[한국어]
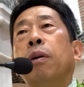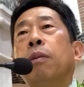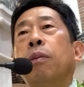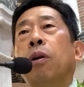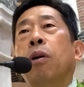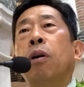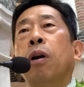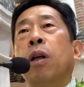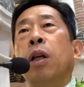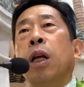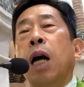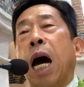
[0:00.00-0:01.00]

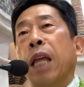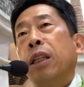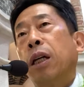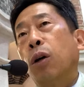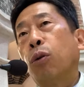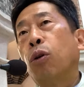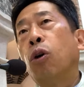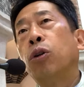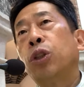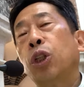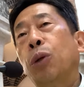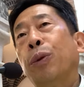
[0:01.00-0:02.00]
뭐안 가고
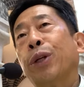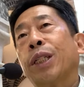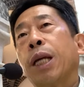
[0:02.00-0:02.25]
시어머니랑